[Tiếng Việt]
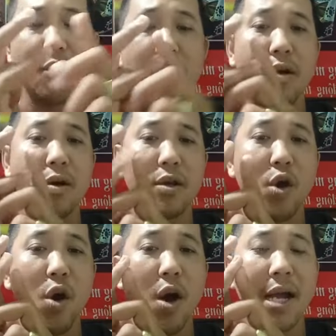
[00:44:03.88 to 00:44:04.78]
rồi
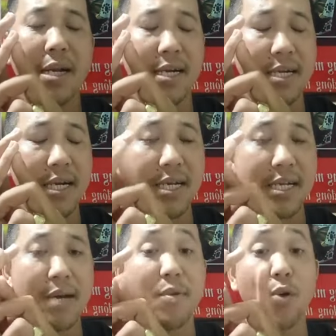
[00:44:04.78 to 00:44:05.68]
cho ăn định kỳ
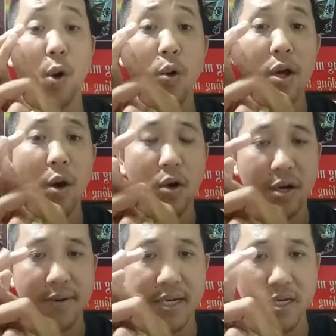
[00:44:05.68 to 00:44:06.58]
thêm đu đủ để hỗ
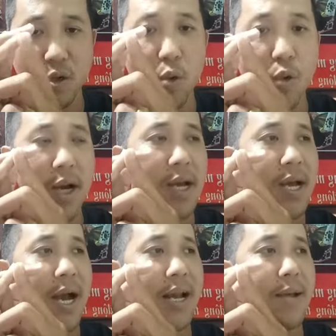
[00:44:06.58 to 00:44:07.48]
trợ về đường ruột nè,
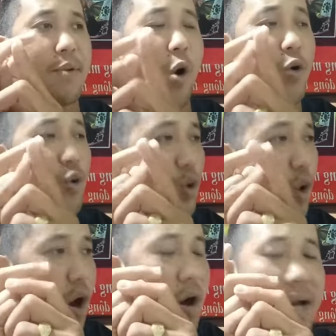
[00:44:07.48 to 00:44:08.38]
anh em có ổi ruột
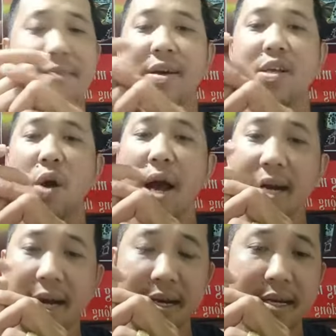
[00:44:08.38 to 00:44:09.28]
đỏ anh em vẫn cho
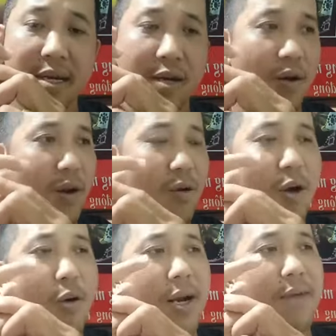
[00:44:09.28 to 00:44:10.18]
ăn nè, rồi lâu
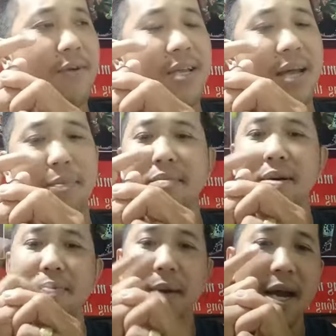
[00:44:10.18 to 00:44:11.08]
lâu anh em vẫn dặm miếng
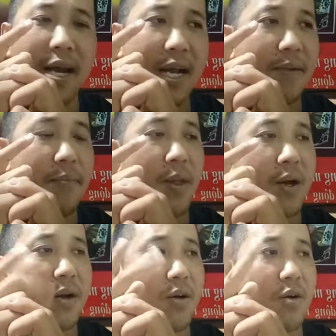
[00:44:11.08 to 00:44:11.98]
nước khế nè.
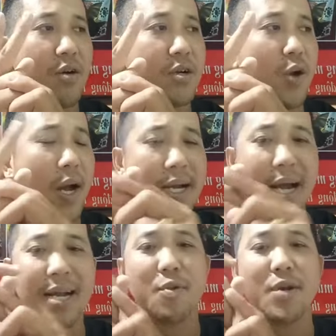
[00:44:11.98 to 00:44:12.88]
Rồi có loại
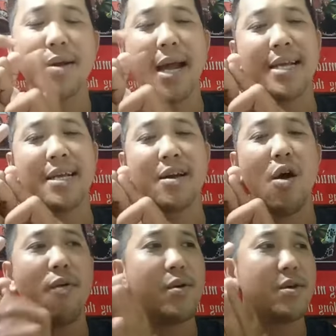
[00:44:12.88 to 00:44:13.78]
anh em có trái cây gì
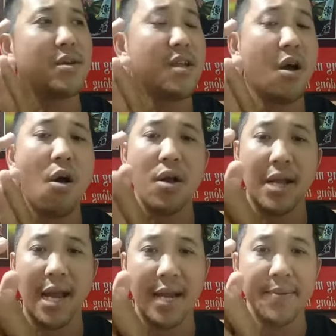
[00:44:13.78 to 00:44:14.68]
ngon rồi như nho
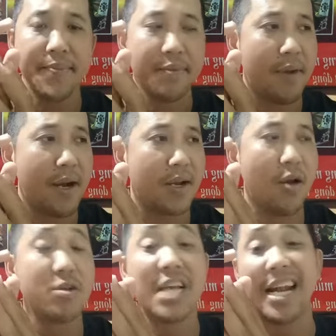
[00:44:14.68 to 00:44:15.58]
vậy hả, mà
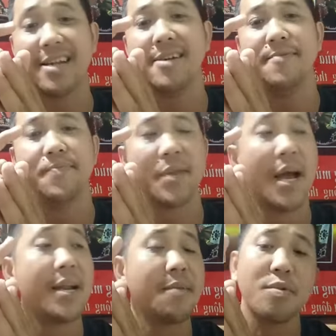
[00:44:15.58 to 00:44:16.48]
nho sạch đó
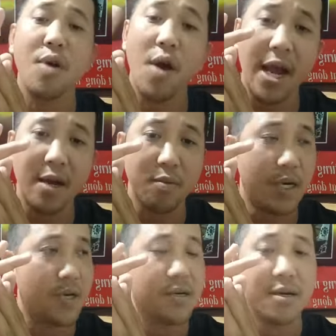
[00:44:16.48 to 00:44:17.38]
anh em cũng cho ăn cũng
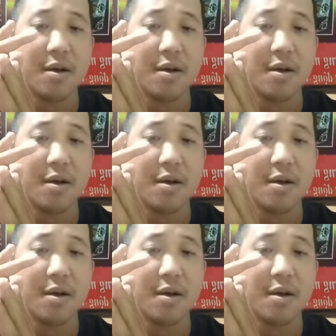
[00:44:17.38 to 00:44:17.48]
được,